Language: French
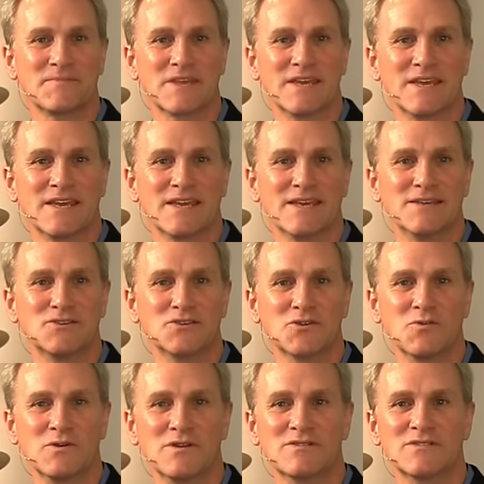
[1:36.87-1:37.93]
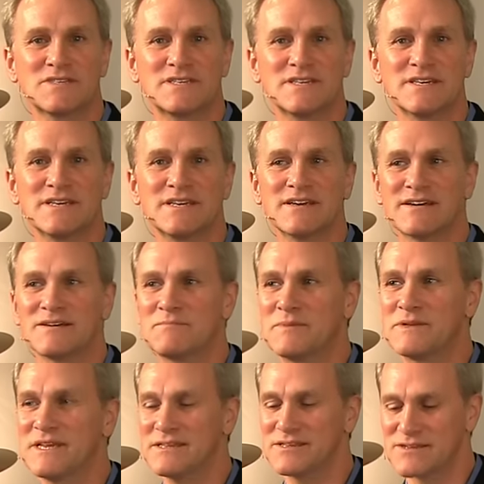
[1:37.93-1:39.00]
Et je crois que c'est euh,
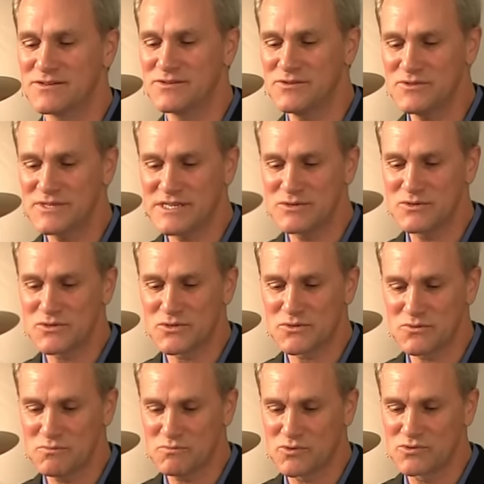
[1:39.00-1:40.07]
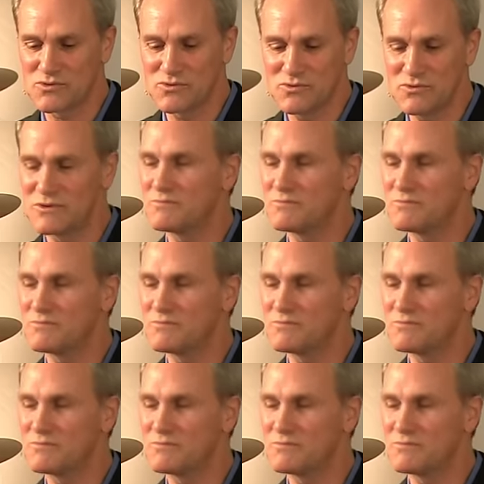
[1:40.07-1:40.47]
peut-être l'une des leçons pour nous le plus